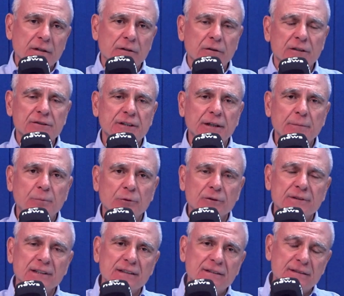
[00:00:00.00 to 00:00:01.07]
que eu acho que é
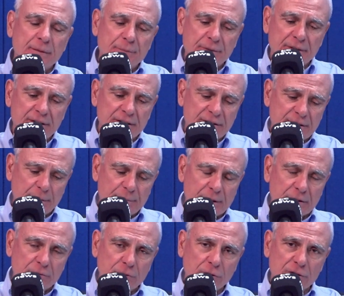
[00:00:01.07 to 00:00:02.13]
importante sempre dizer
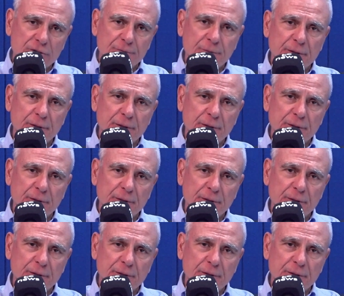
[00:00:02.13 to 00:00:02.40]
para todos,